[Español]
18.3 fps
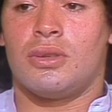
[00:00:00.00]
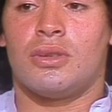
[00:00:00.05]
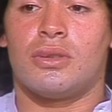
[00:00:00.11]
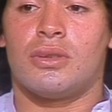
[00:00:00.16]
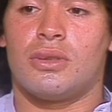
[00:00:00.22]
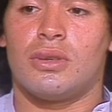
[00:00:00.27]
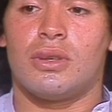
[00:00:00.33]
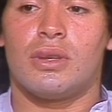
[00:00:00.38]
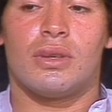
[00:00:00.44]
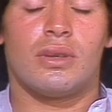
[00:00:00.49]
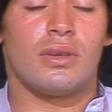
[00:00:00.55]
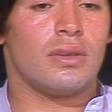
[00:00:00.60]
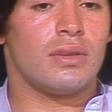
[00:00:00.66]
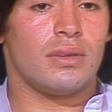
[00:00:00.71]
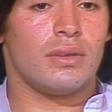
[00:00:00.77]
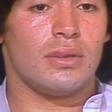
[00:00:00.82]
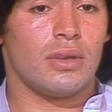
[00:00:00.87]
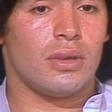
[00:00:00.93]
estoy
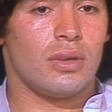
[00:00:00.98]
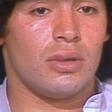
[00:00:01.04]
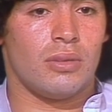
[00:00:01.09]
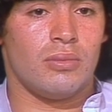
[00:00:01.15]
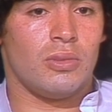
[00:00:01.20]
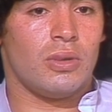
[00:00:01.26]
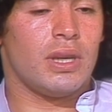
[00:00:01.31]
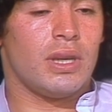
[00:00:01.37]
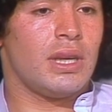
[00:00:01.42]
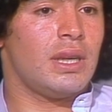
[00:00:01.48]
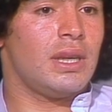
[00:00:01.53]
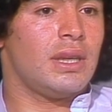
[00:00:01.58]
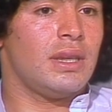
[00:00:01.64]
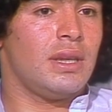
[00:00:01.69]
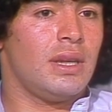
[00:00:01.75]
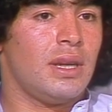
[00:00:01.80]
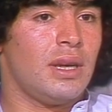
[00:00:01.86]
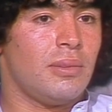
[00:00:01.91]
con, con mujeres
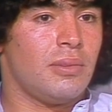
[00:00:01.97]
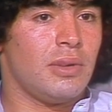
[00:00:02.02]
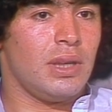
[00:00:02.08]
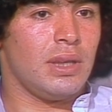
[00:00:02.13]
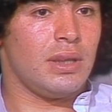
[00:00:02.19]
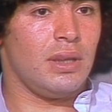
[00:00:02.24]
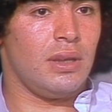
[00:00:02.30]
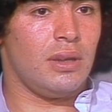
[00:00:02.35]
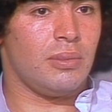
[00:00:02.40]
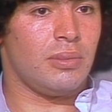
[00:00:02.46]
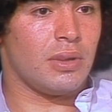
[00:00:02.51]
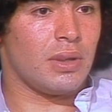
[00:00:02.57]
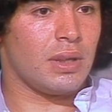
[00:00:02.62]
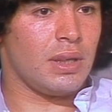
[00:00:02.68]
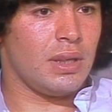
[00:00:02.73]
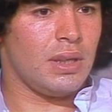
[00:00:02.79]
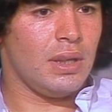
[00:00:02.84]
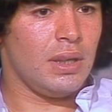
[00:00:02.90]
ni nada por el estilo
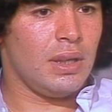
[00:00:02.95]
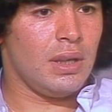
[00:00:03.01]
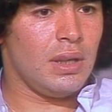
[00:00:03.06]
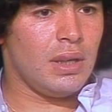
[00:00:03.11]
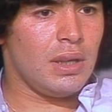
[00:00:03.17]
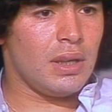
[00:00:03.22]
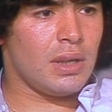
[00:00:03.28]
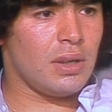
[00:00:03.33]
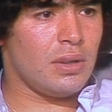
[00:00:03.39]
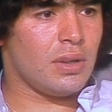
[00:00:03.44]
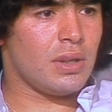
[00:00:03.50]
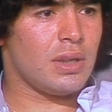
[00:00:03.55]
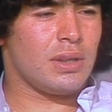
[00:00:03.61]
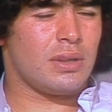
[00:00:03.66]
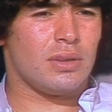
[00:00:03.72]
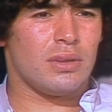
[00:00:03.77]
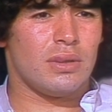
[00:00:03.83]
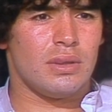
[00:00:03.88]
porque creo que
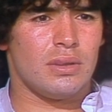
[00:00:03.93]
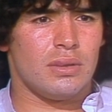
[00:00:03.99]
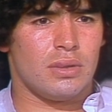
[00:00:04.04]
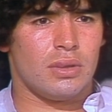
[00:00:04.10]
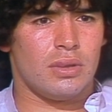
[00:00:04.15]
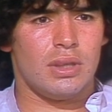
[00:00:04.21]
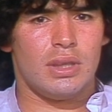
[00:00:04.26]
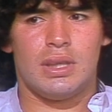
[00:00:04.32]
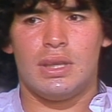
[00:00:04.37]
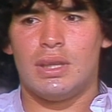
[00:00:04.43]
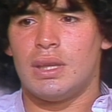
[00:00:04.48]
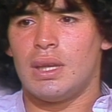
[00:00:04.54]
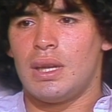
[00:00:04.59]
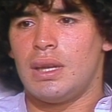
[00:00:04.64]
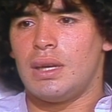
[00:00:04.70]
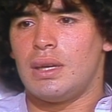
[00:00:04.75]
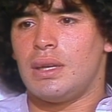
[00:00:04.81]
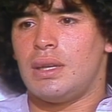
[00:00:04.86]
son, distintas
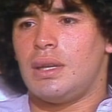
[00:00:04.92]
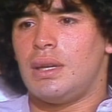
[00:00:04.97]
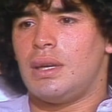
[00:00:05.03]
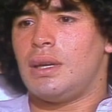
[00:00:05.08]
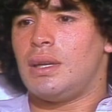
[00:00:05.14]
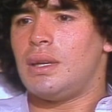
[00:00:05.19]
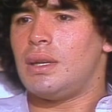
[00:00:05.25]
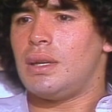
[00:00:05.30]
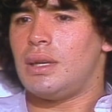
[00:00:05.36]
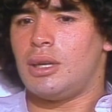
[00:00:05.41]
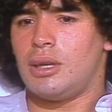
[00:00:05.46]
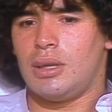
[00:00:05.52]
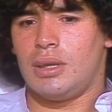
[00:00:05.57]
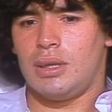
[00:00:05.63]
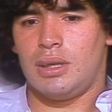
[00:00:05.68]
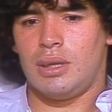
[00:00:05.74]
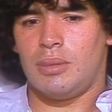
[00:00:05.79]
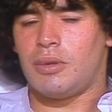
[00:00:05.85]

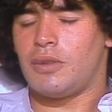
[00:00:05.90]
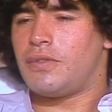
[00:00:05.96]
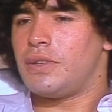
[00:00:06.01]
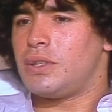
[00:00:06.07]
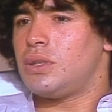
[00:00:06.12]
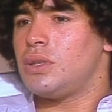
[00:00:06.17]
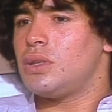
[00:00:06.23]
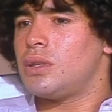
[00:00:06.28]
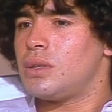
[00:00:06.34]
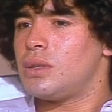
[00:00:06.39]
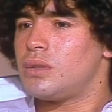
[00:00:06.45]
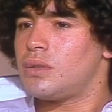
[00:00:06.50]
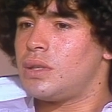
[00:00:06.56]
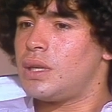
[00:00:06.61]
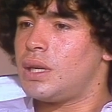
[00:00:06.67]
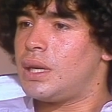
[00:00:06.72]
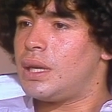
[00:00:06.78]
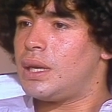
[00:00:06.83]
las profesiones. O
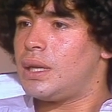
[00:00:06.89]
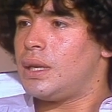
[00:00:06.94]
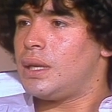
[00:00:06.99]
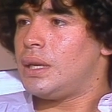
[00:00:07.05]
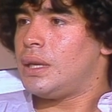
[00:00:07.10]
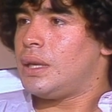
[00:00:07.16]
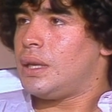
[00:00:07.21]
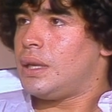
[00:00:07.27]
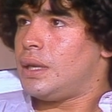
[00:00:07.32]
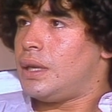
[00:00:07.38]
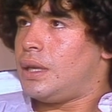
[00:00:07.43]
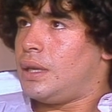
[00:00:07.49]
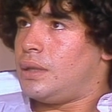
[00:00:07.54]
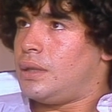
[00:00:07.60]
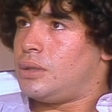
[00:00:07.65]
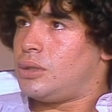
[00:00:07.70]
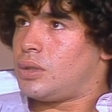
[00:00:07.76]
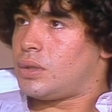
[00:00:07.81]
sea,
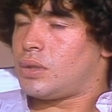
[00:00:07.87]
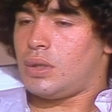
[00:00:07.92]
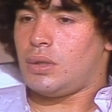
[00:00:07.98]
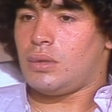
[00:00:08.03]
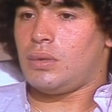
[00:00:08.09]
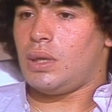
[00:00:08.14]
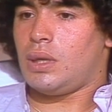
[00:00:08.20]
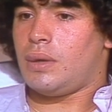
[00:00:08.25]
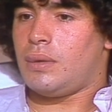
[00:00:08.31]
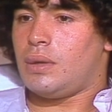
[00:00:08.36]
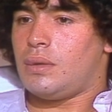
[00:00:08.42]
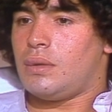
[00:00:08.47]
eh, yo cuando voy a ver